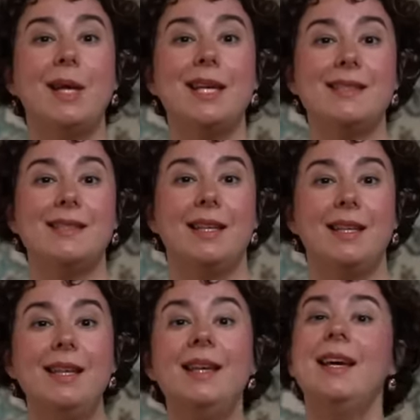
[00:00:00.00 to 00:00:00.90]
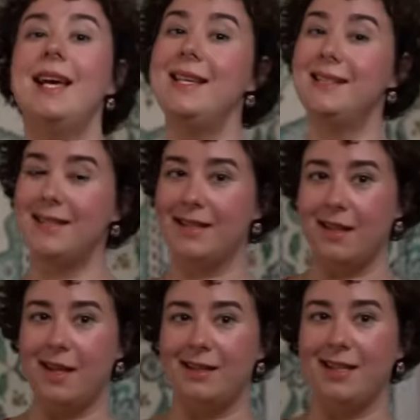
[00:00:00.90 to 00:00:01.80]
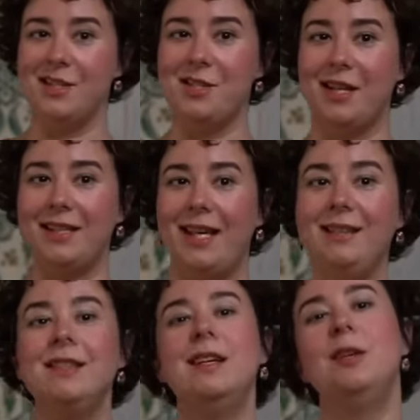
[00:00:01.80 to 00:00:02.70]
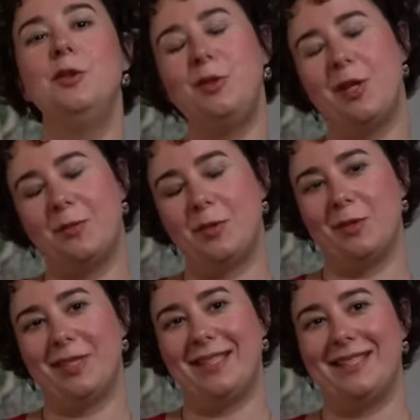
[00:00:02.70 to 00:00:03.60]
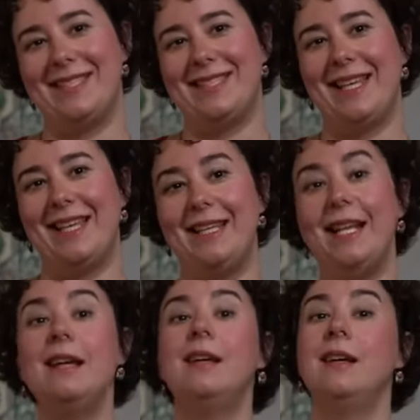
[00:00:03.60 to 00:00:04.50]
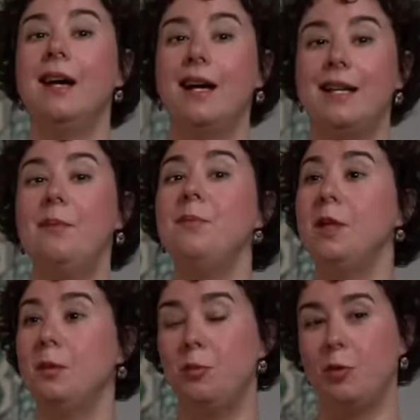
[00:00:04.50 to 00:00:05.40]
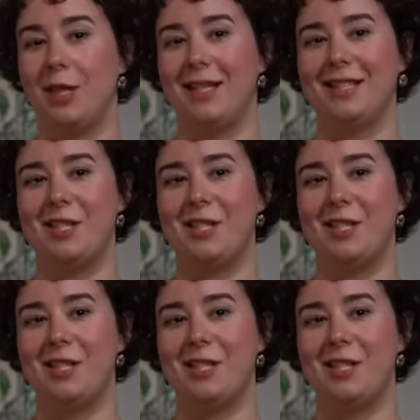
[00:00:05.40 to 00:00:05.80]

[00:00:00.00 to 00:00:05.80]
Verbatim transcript: Beyazıt'taki eski sarayda yaşarken Hürrem Sultan'ın isteğiyle harem buraya